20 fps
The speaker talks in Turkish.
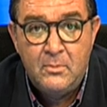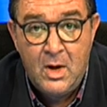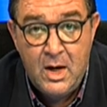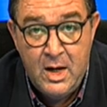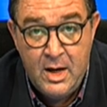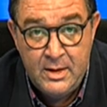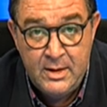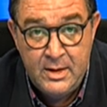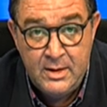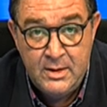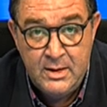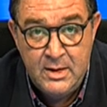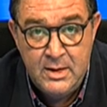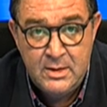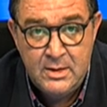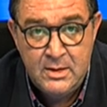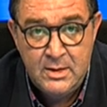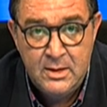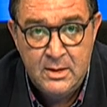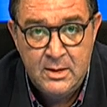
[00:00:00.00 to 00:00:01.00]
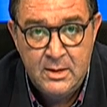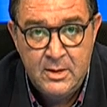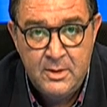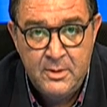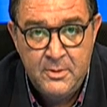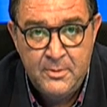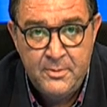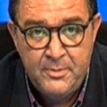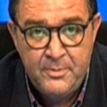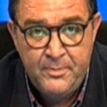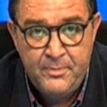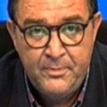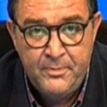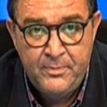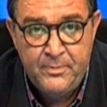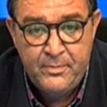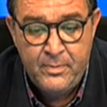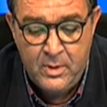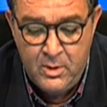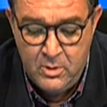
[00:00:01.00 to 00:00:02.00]
Anladınız?
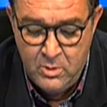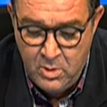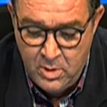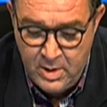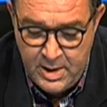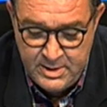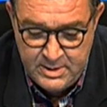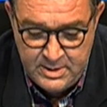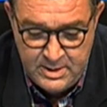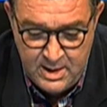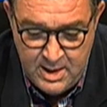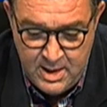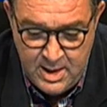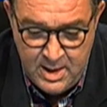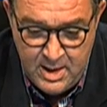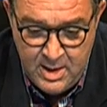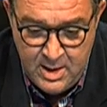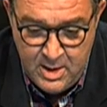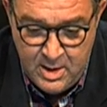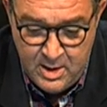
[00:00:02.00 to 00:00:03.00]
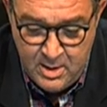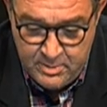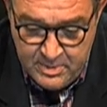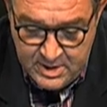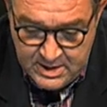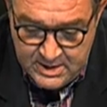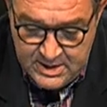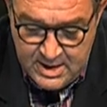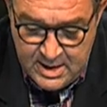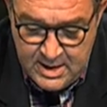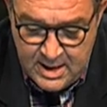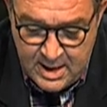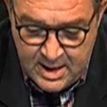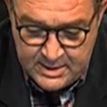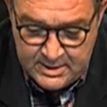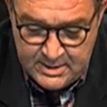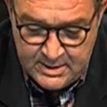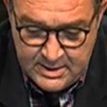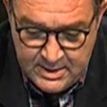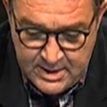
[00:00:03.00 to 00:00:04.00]
Dolayısıyla bizde de
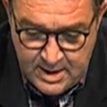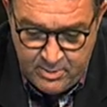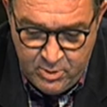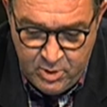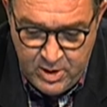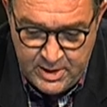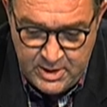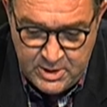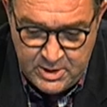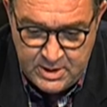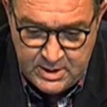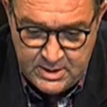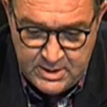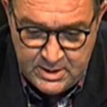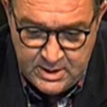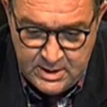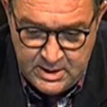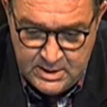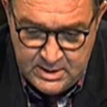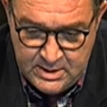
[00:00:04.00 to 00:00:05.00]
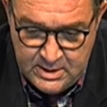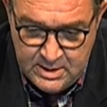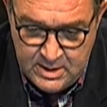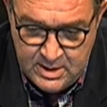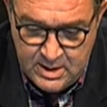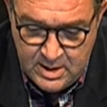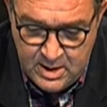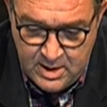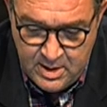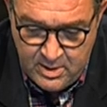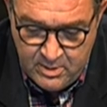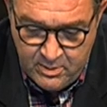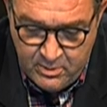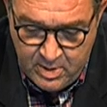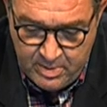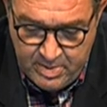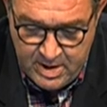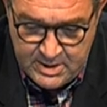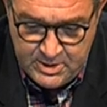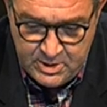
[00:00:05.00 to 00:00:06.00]
artık kabul edeceksiniz
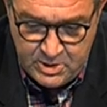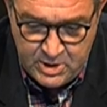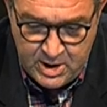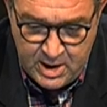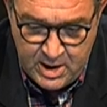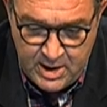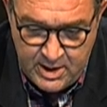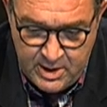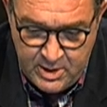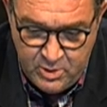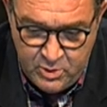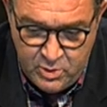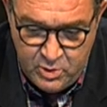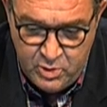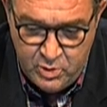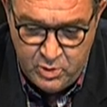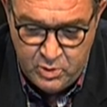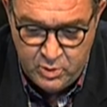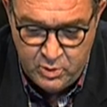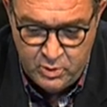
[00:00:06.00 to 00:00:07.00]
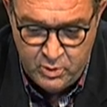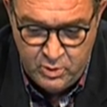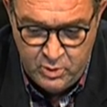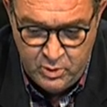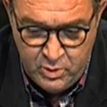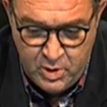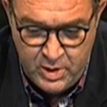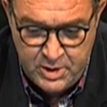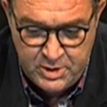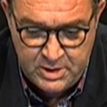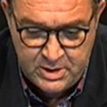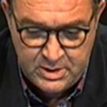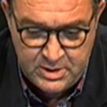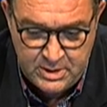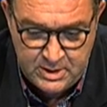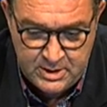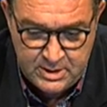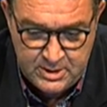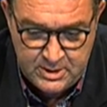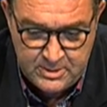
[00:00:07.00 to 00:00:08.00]
ve bazı şeylerin düştüğünü
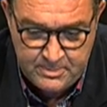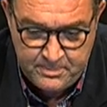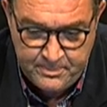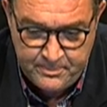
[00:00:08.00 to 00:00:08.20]
göreceksiniz.